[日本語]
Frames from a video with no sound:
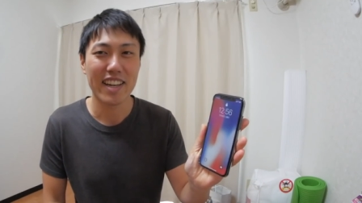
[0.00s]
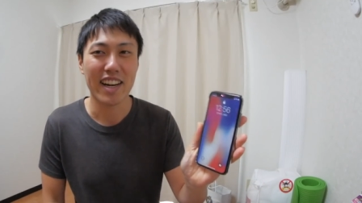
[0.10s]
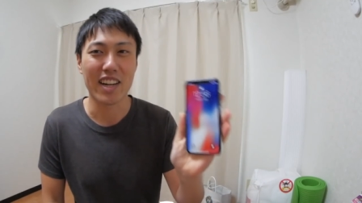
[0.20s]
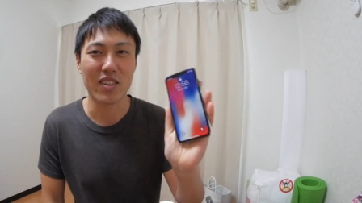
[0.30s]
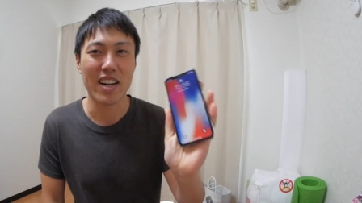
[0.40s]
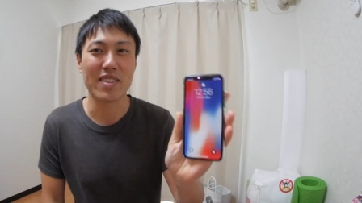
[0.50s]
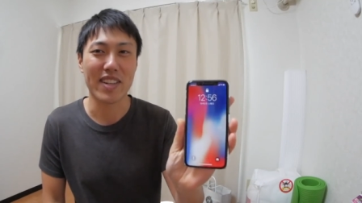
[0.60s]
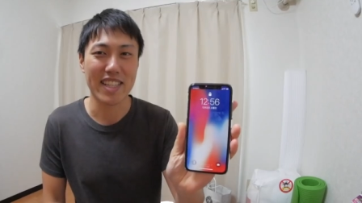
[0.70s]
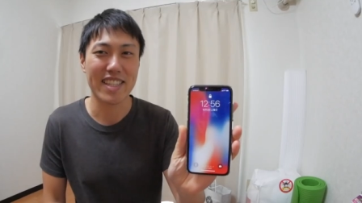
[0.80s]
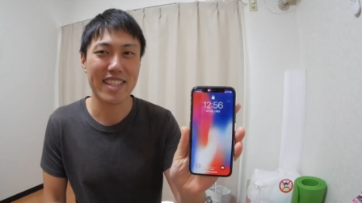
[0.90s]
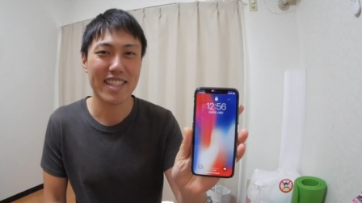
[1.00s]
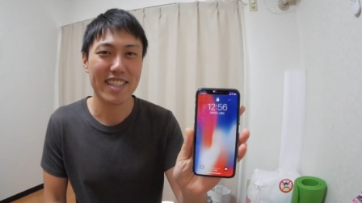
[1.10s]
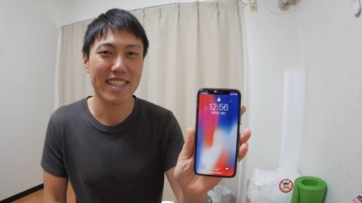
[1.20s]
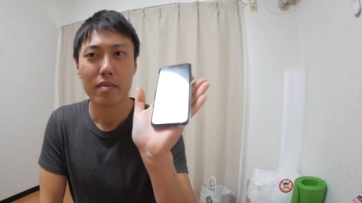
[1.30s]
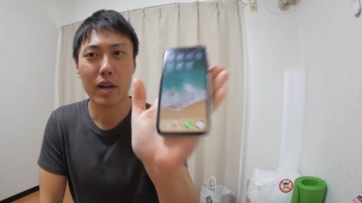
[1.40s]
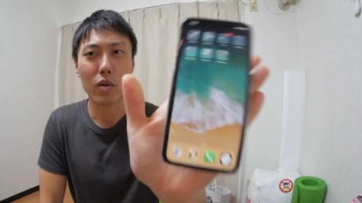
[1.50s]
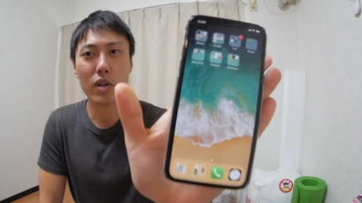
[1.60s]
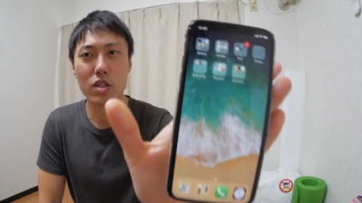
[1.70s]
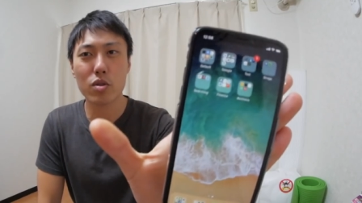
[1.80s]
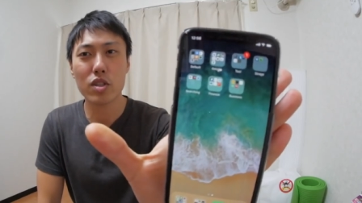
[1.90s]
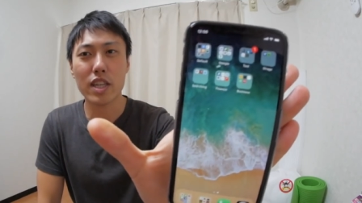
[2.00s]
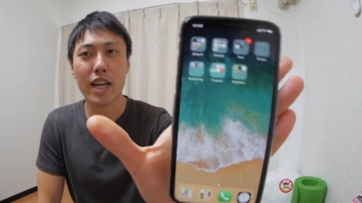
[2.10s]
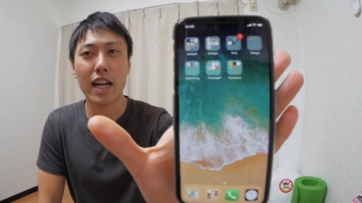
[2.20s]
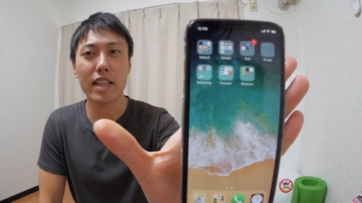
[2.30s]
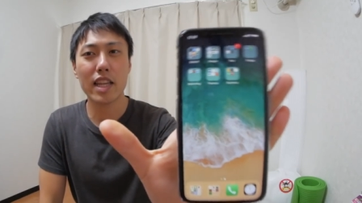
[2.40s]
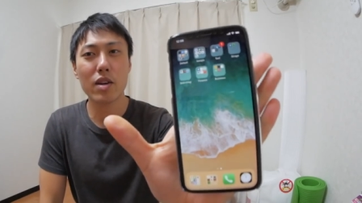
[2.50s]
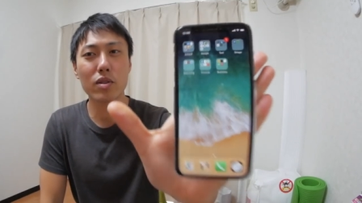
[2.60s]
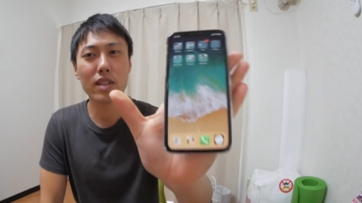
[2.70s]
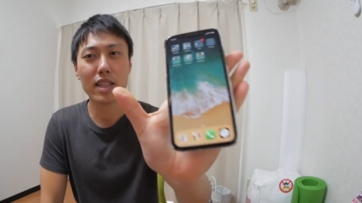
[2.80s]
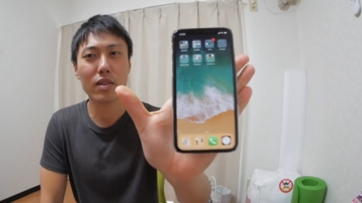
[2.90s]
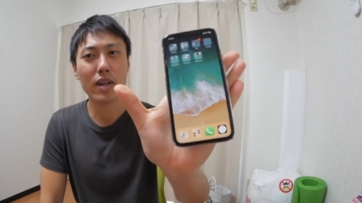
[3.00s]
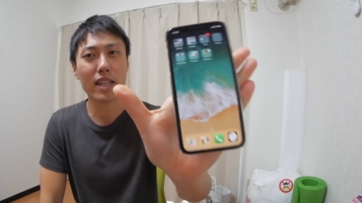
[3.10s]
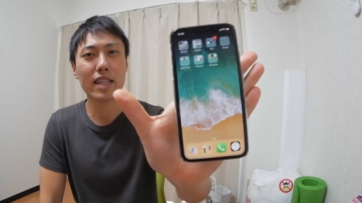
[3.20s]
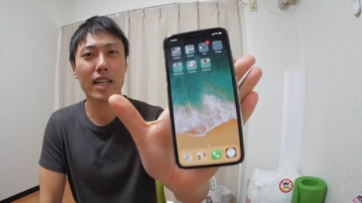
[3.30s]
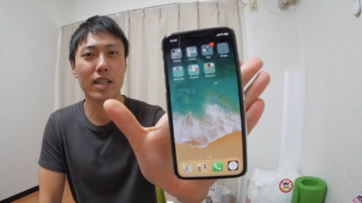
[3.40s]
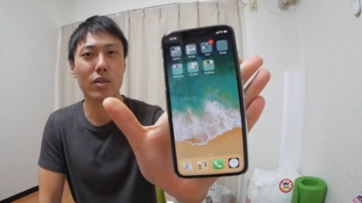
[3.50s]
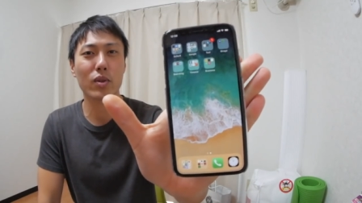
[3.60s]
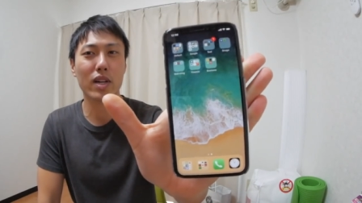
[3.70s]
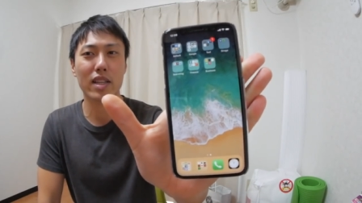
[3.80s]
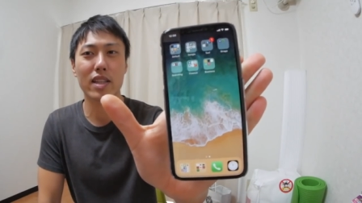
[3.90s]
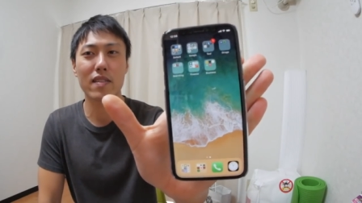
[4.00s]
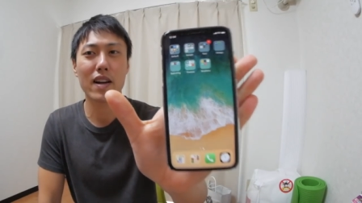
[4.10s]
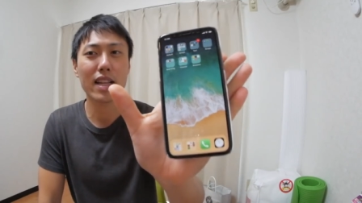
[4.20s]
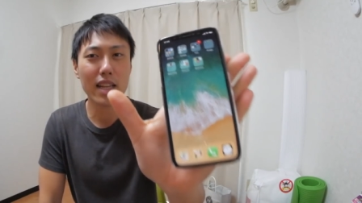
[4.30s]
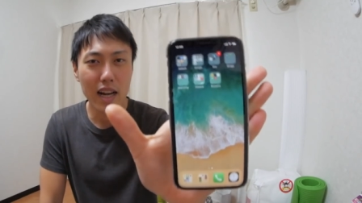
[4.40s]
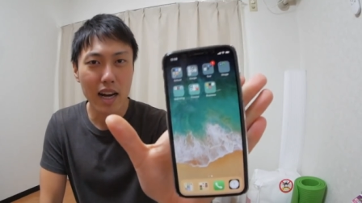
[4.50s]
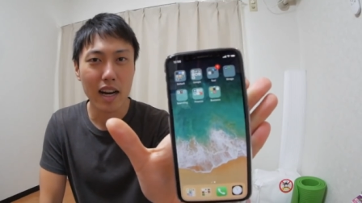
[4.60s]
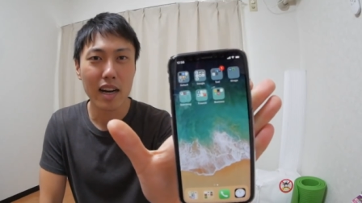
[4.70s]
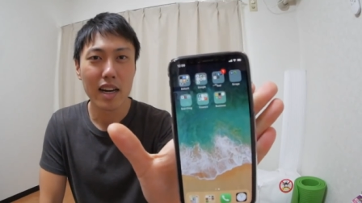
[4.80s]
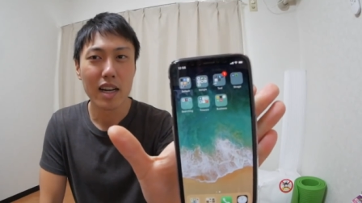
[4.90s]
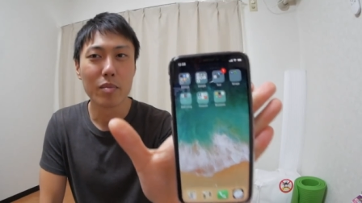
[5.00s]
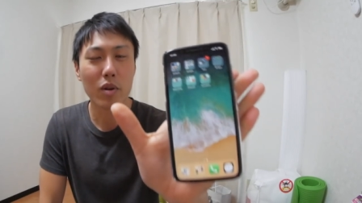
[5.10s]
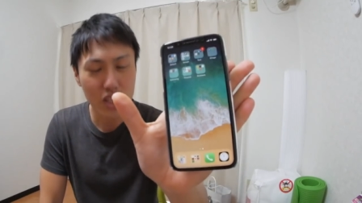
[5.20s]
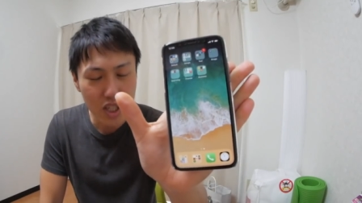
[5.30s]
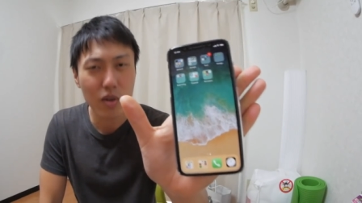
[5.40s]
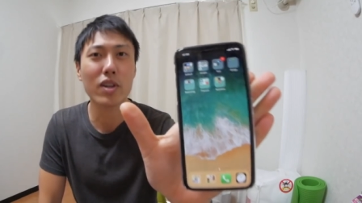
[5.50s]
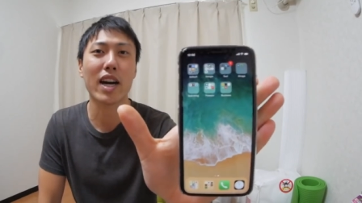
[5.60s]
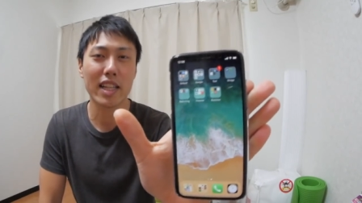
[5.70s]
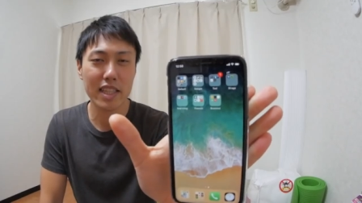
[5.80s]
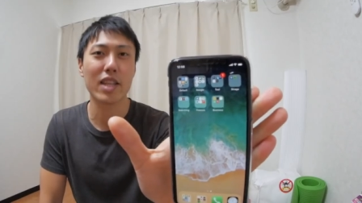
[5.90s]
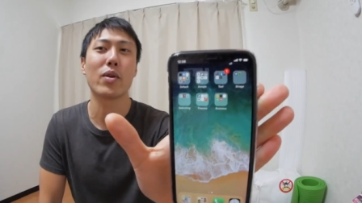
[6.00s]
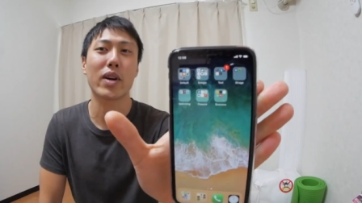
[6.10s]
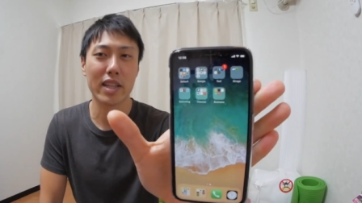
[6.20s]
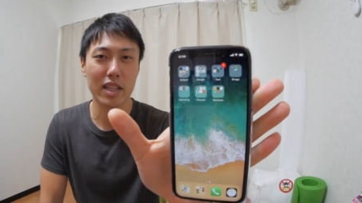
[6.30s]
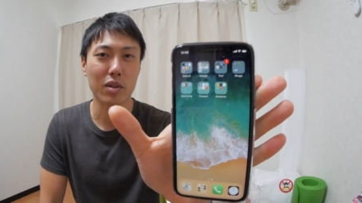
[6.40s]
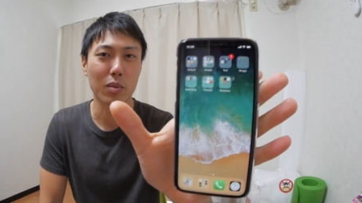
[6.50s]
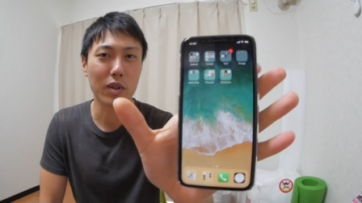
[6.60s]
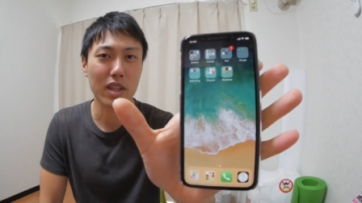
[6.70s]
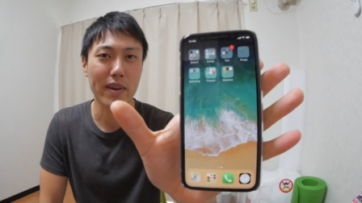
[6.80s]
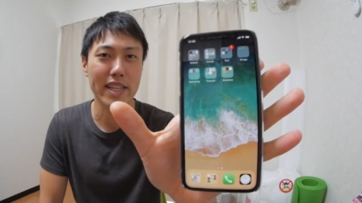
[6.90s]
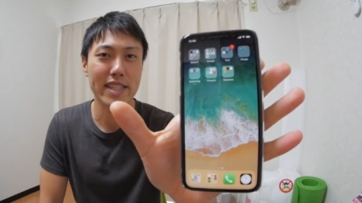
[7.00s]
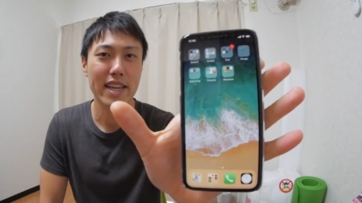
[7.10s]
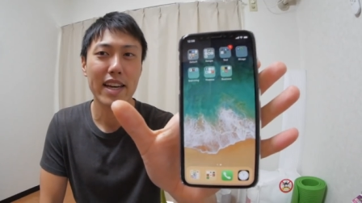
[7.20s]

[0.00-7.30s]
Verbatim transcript: あの、あります。まあこれ正直買ってよ、良かったかどうかって言われたら、もちろん買って良かったと思ってます。